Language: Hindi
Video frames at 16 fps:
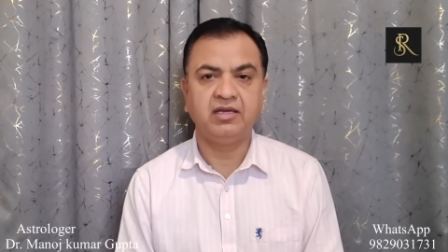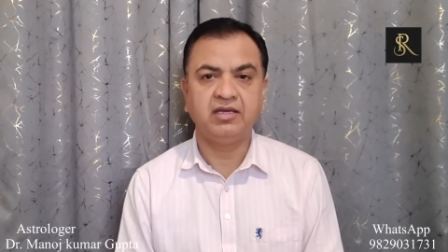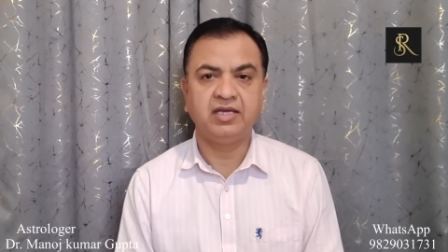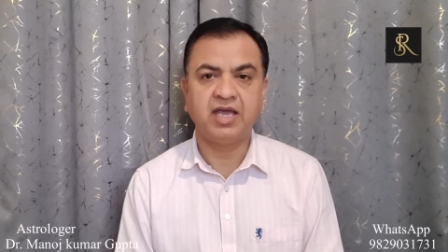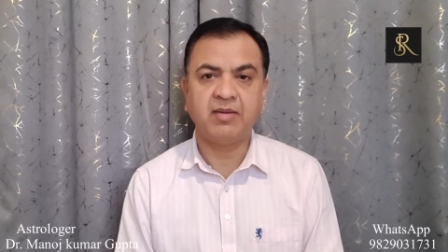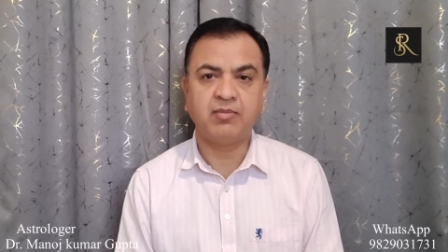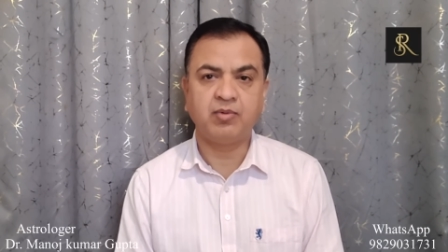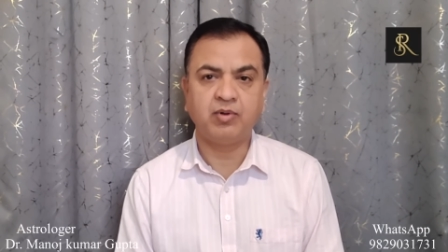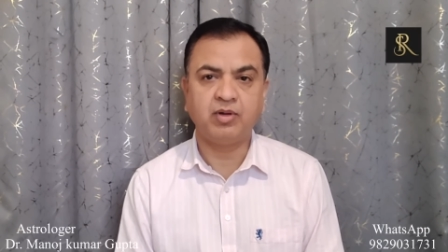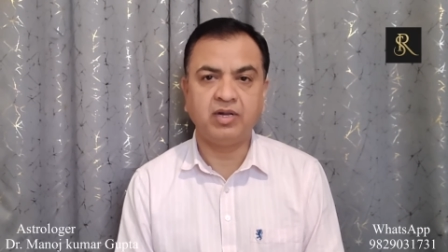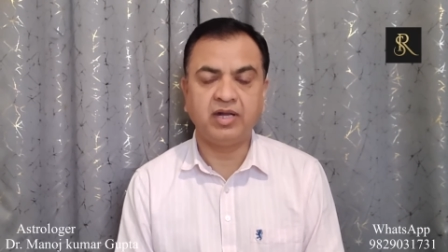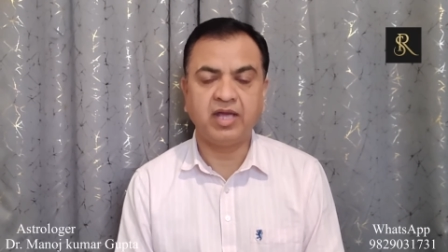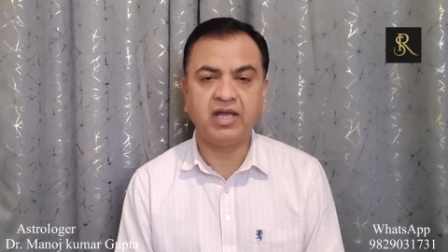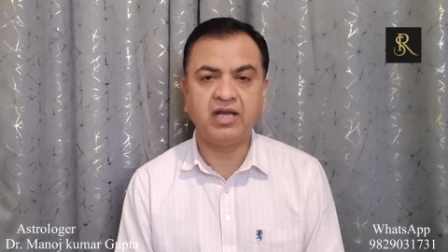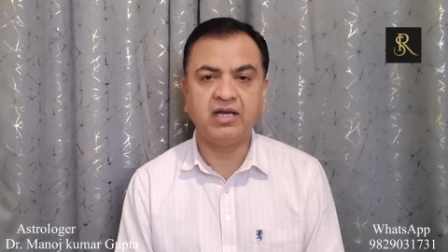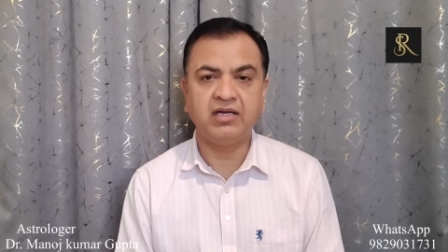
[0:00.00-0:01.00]
कि आपको
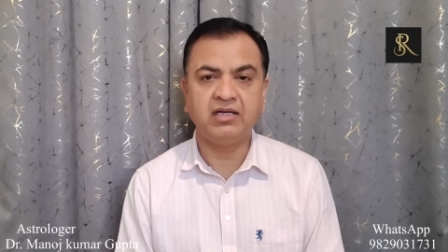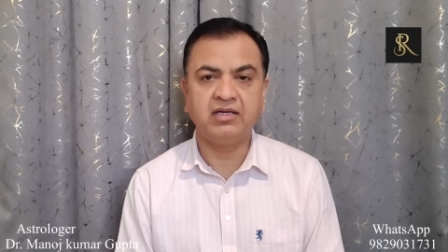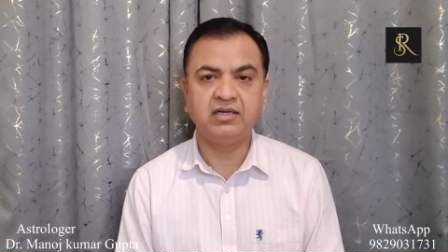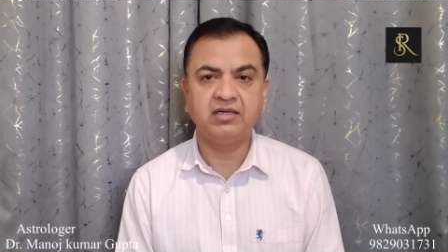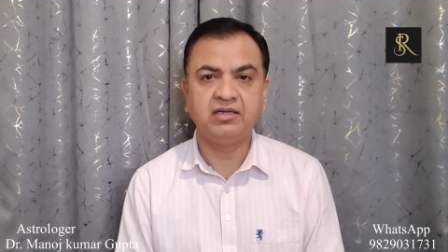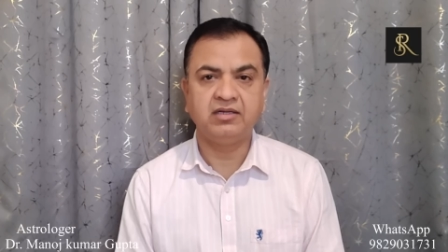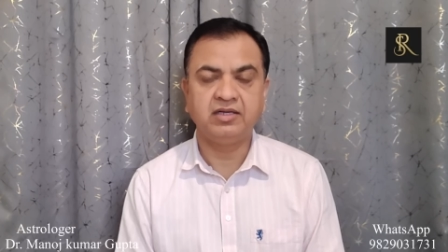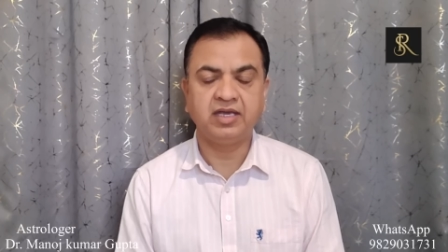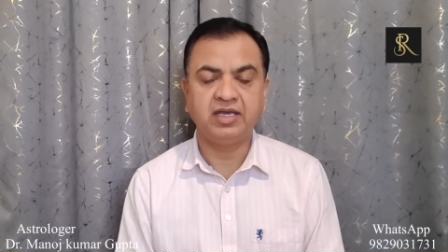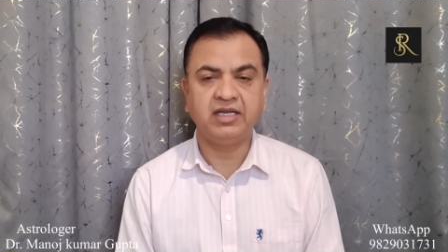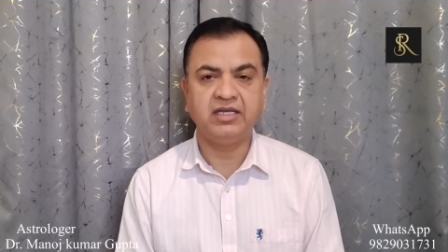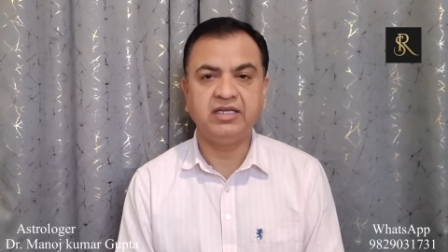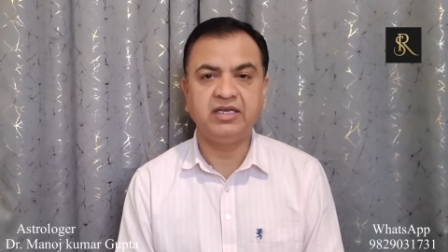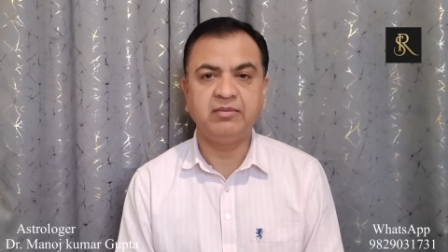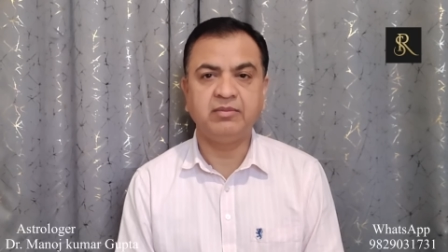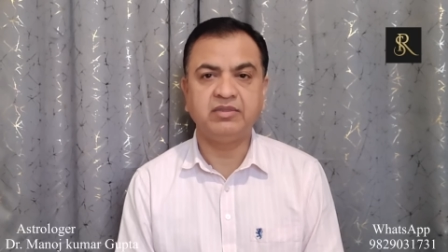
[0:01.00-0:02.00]
लगेगा कि
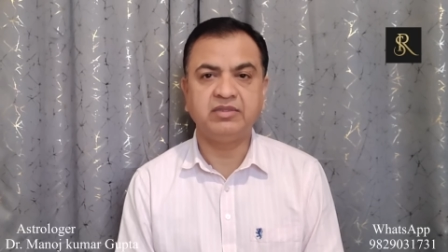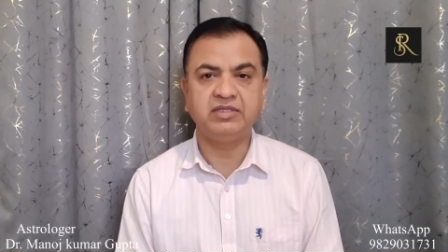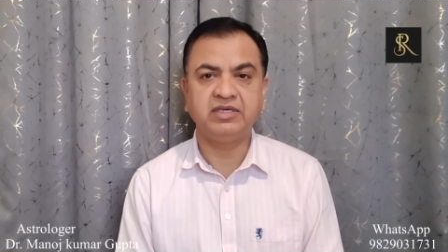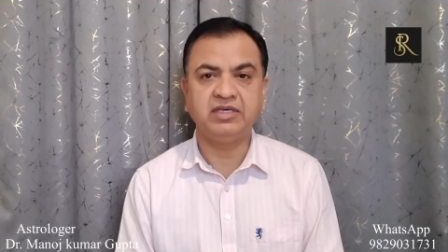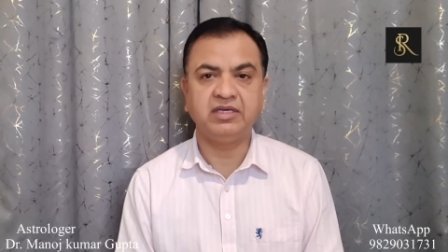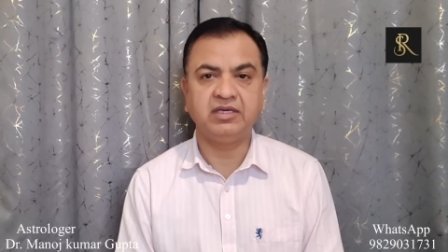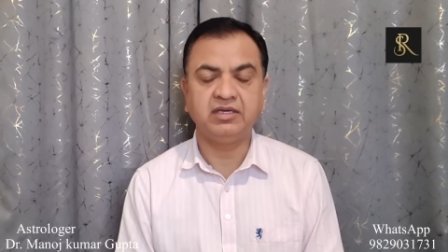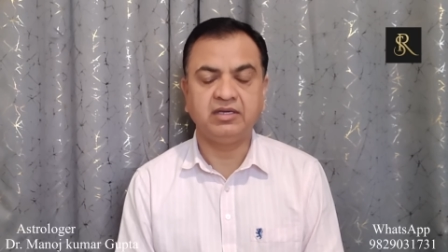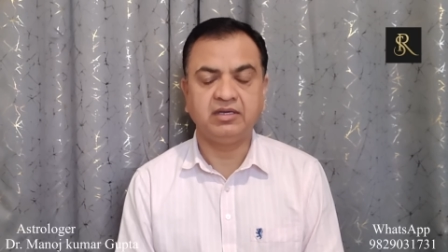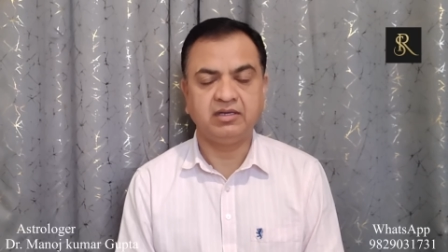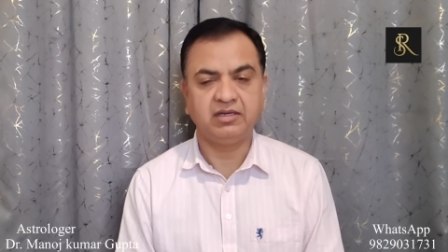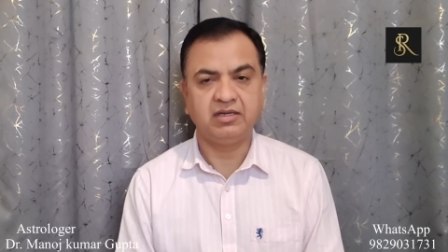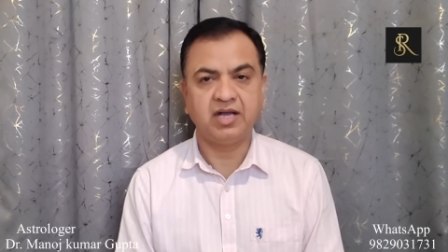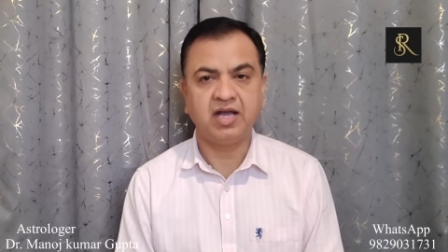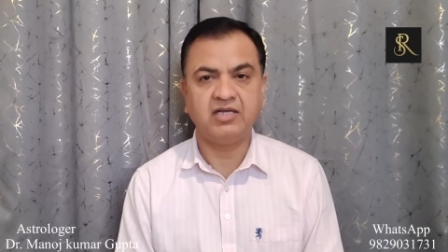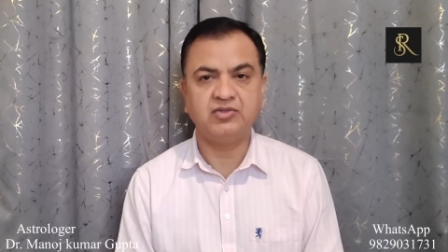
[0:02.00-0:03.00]
इनकी मति
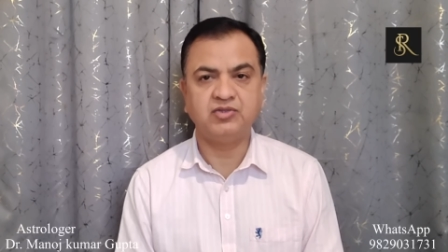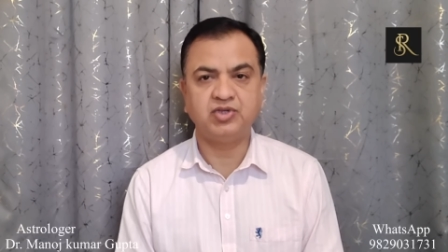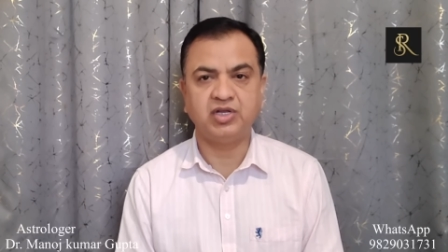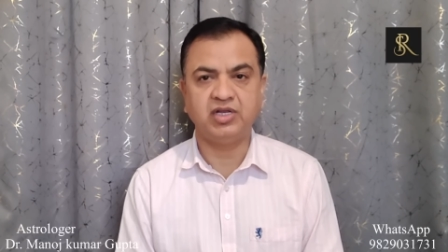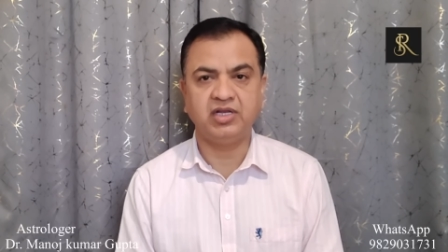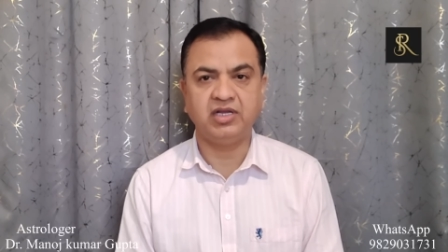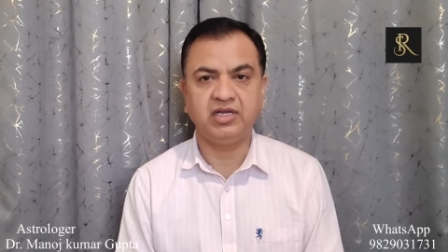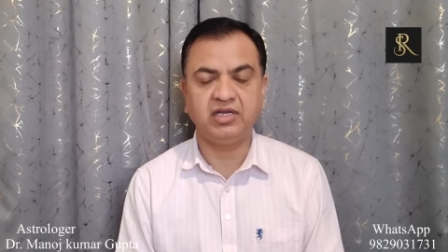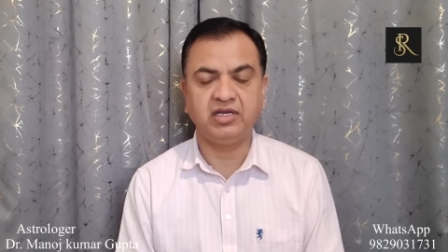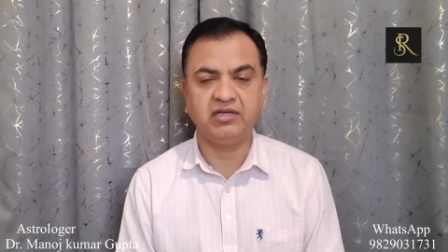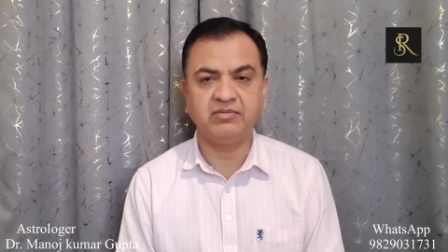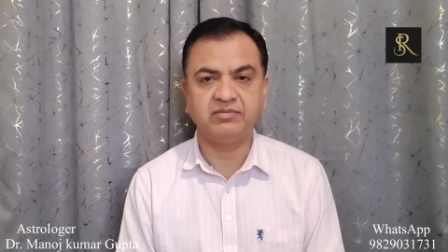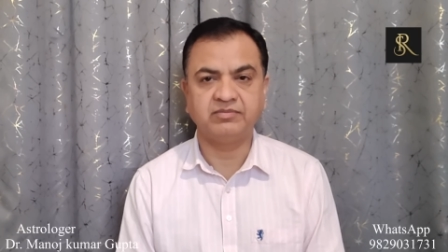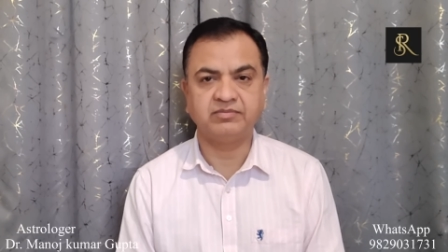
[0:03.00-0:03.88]
कहां चली गई है